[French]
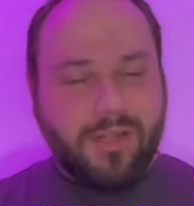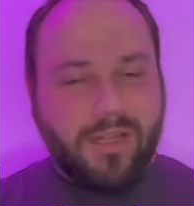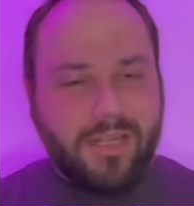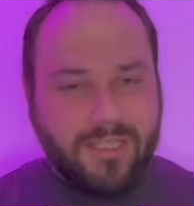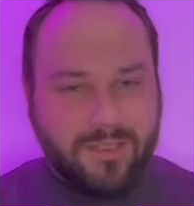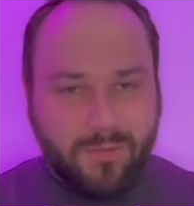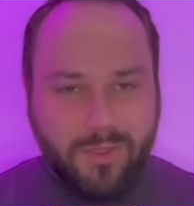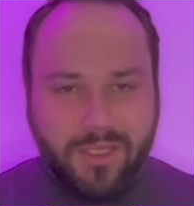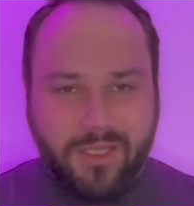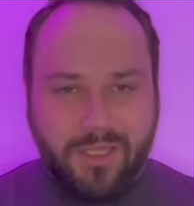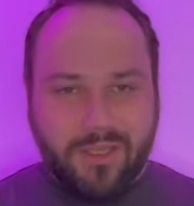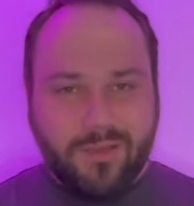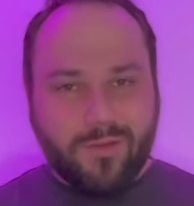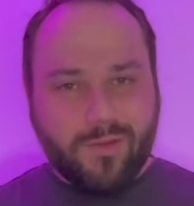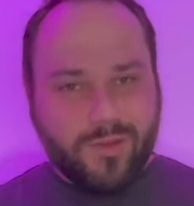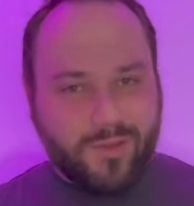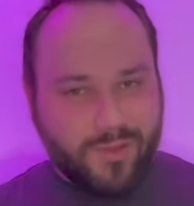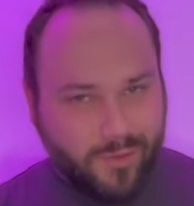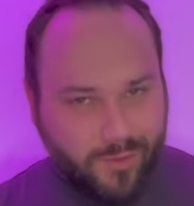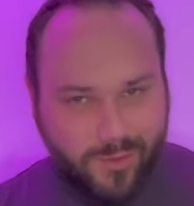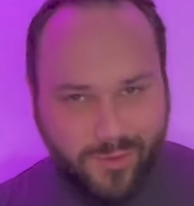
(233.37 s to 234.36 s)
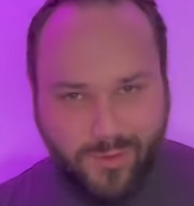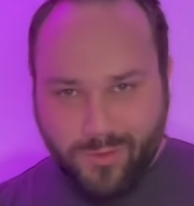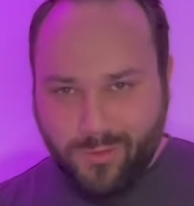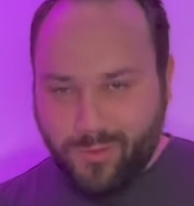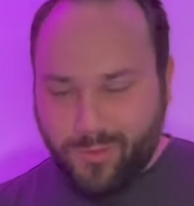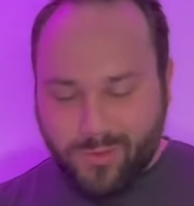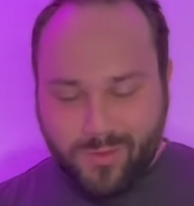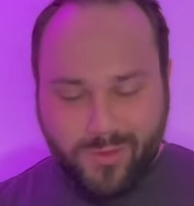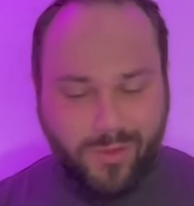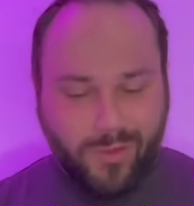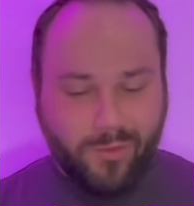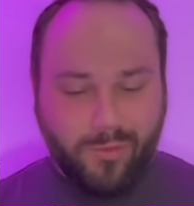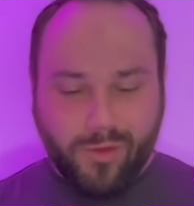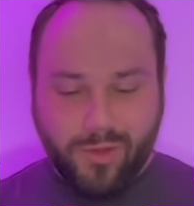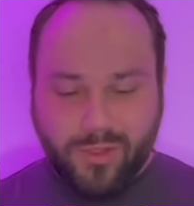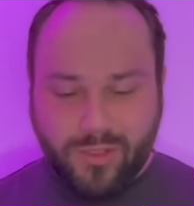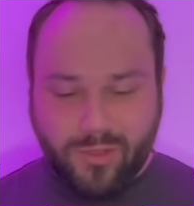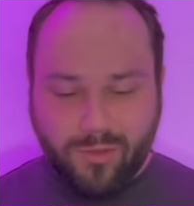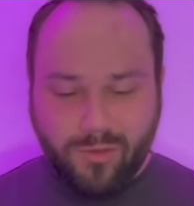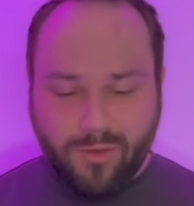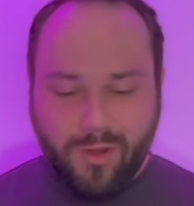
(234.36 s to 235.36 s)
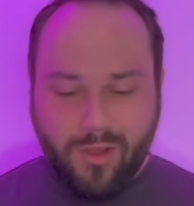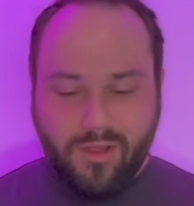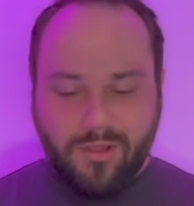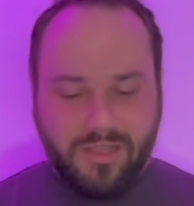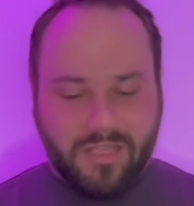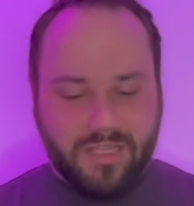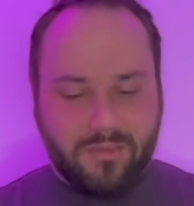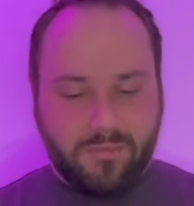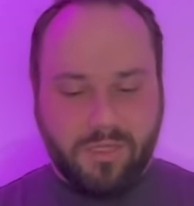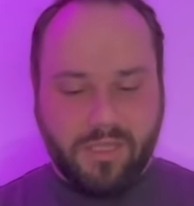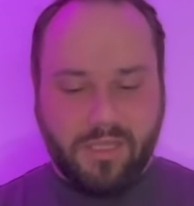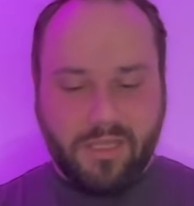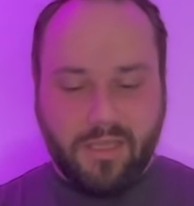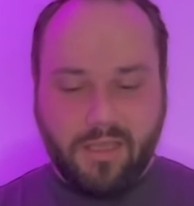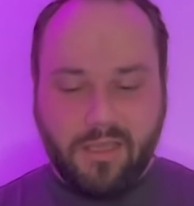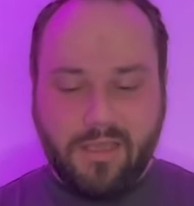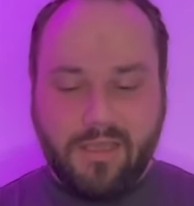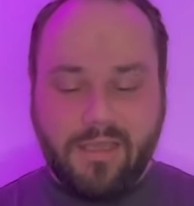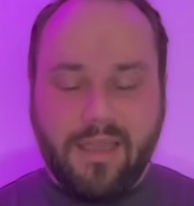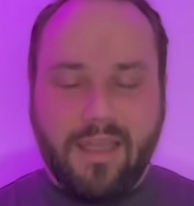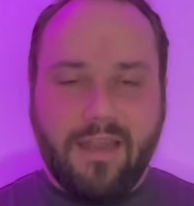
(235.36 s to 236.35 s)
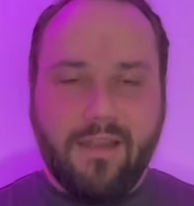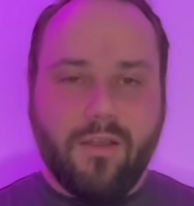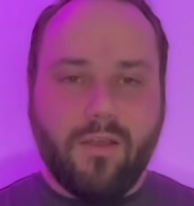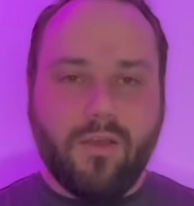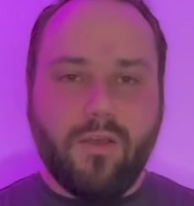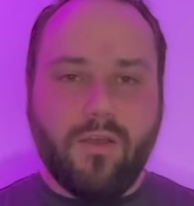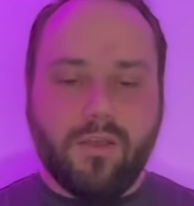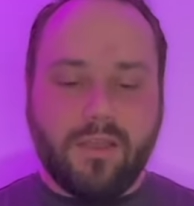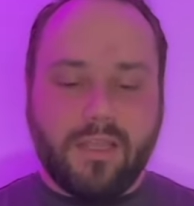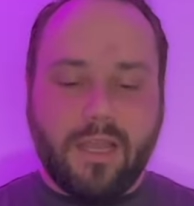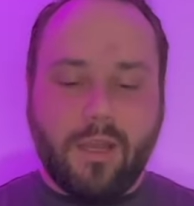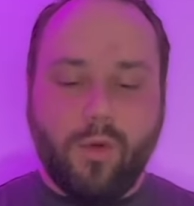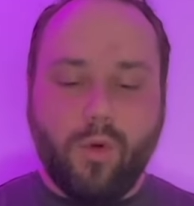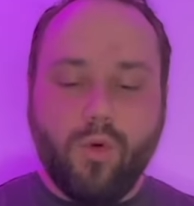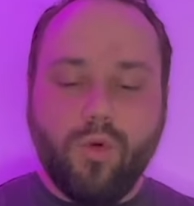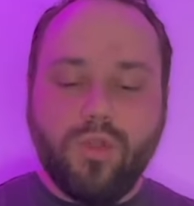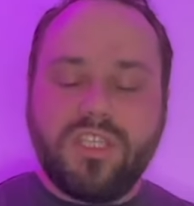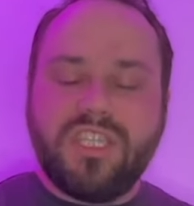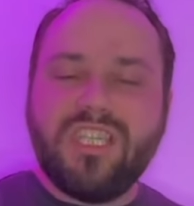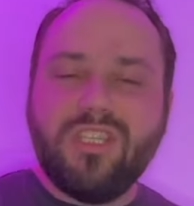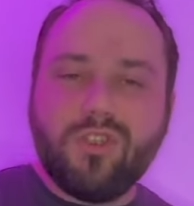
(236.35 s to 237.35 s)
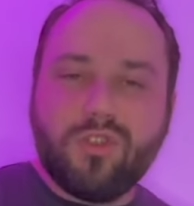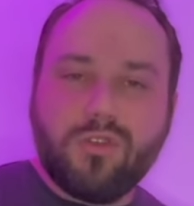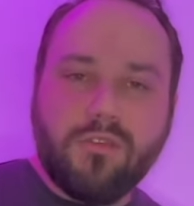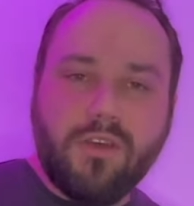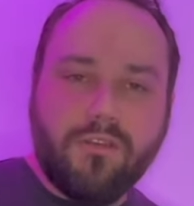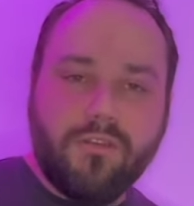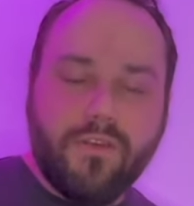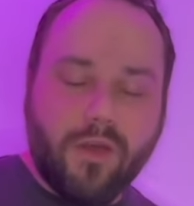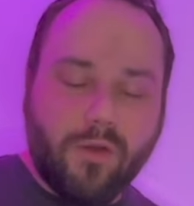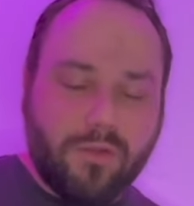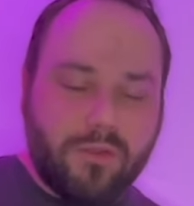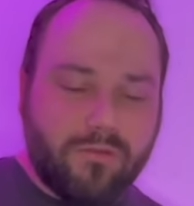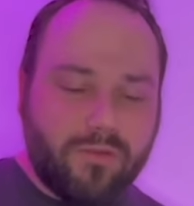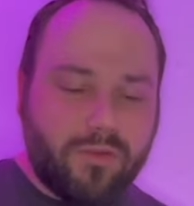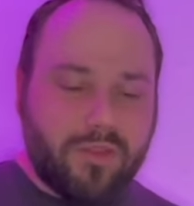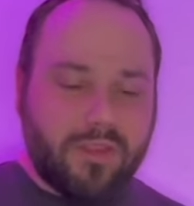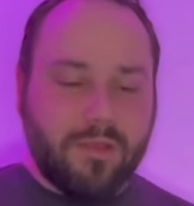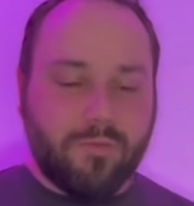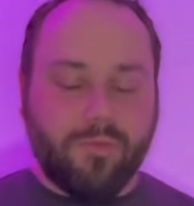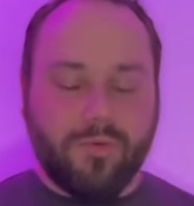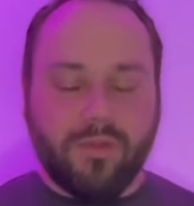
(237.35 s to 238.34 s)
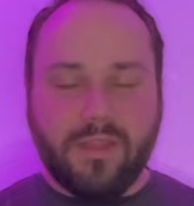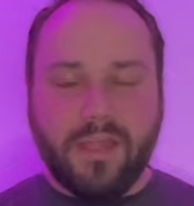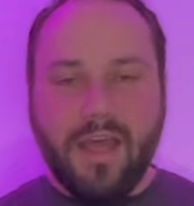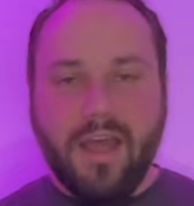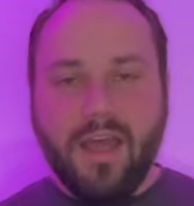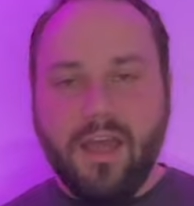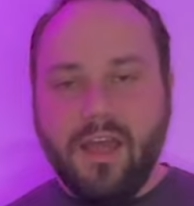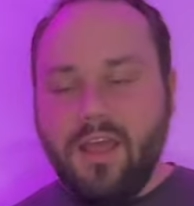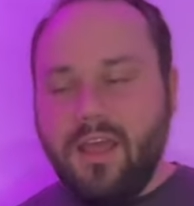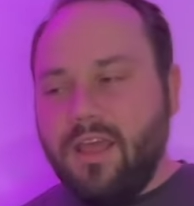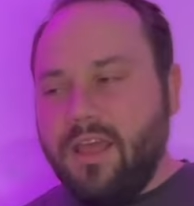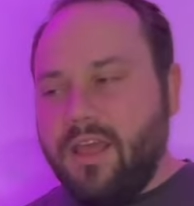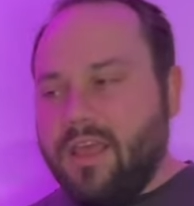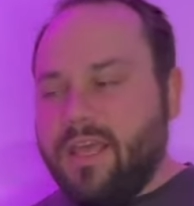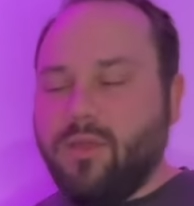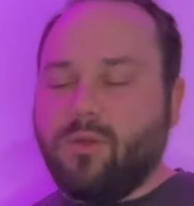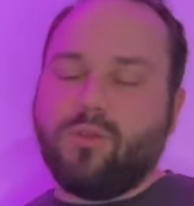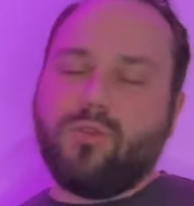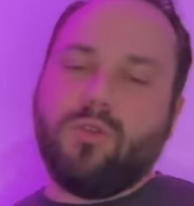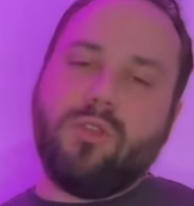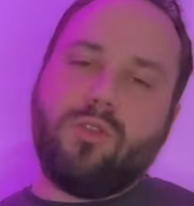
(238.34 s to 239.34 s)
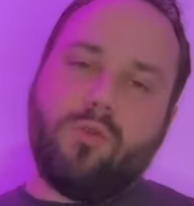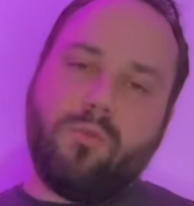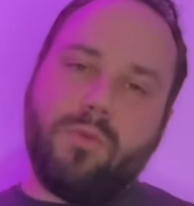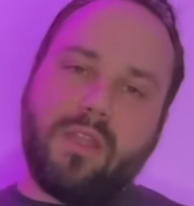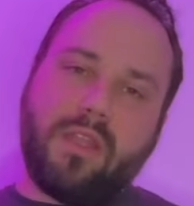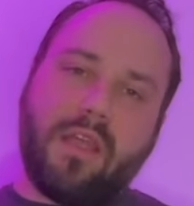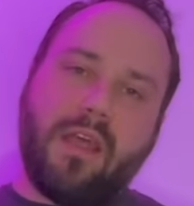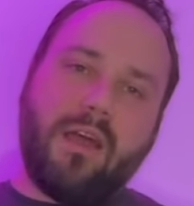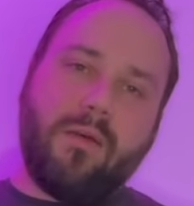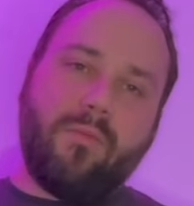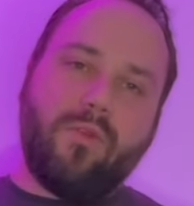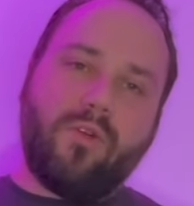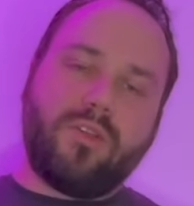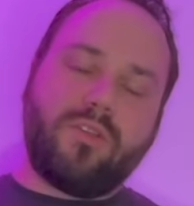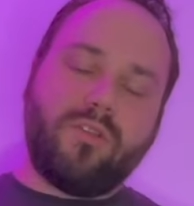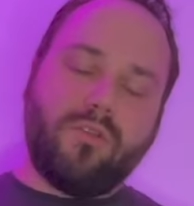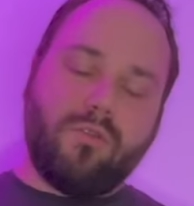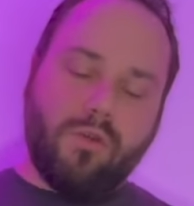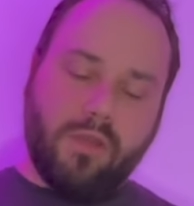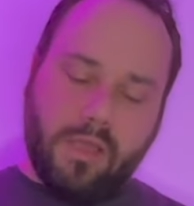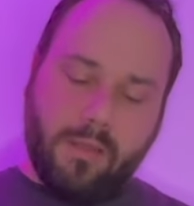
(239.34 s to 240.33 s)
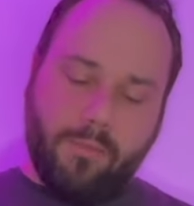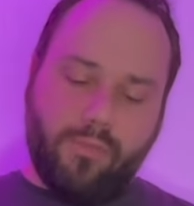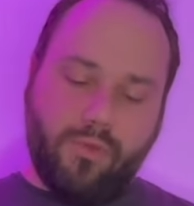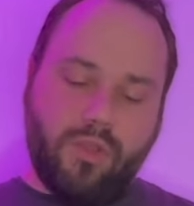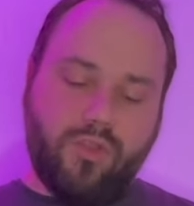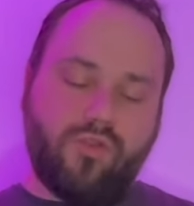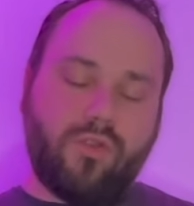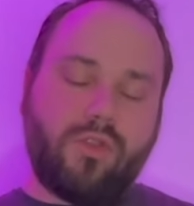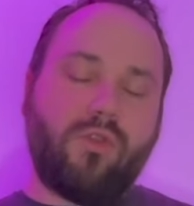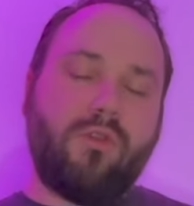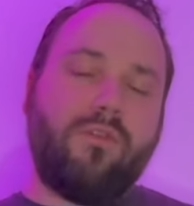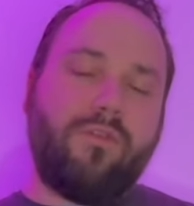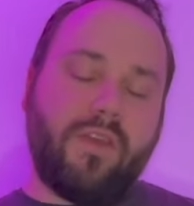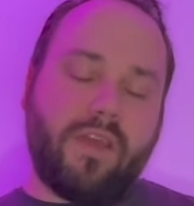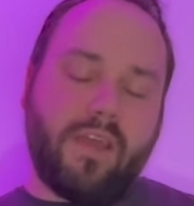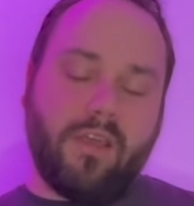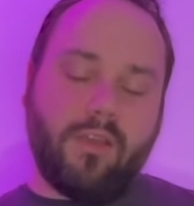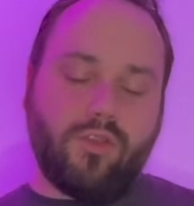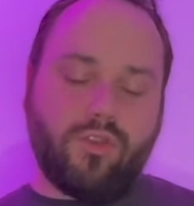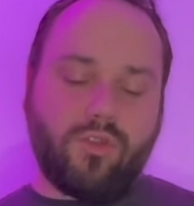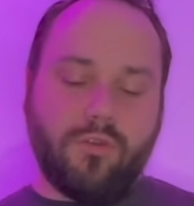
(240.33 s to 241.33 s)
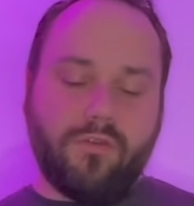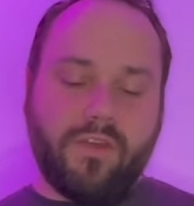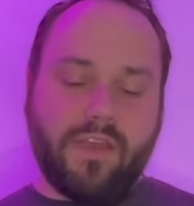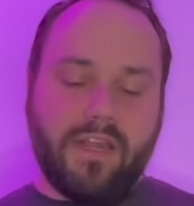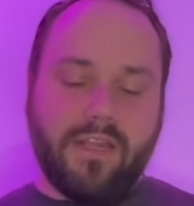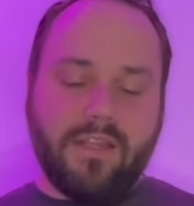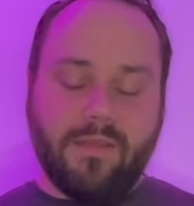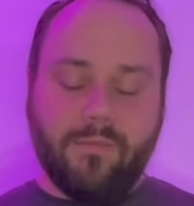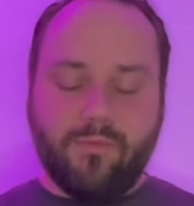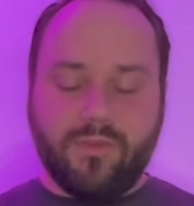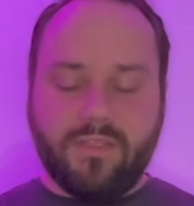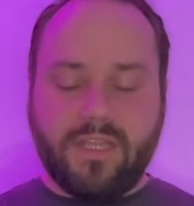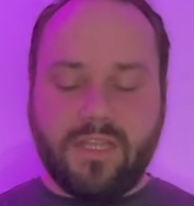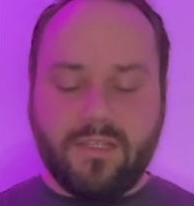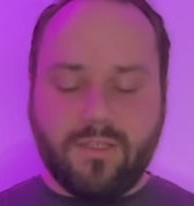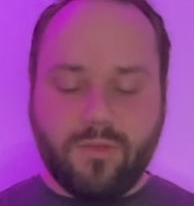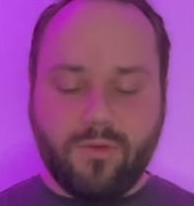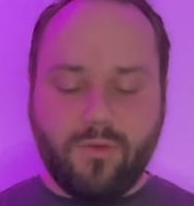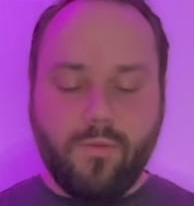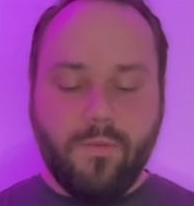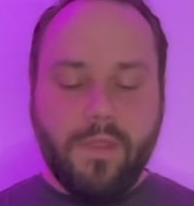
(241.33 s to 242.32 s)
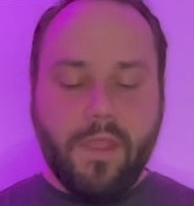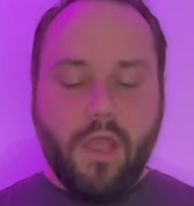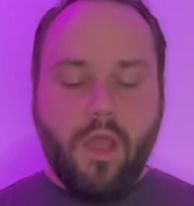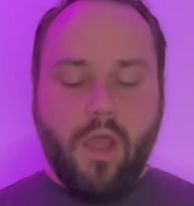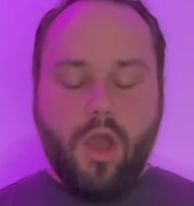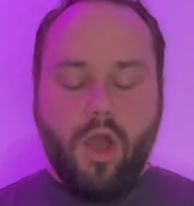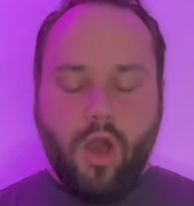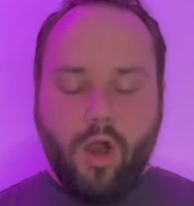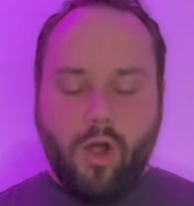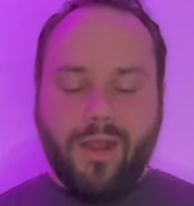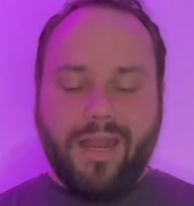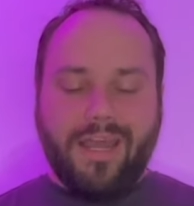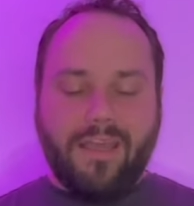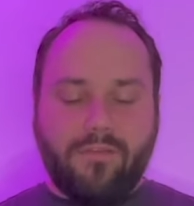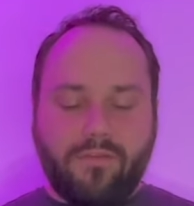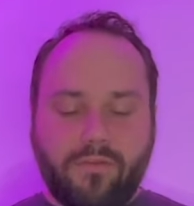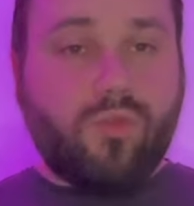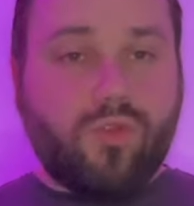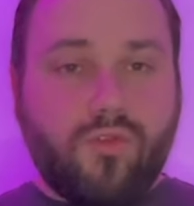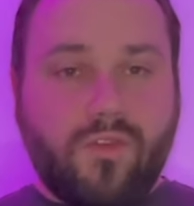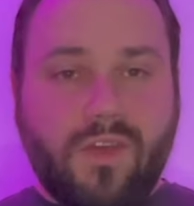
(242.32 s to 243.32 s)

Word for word: te l'expliquer euh, sans son, donc sans morceau, t'expliquer quelle, euh, quelle routine tu vas faire au niveau de tes potards. Et ensuite on mettra un morceau et puis je te, le fais, je te ferai la démonstration en live. Tu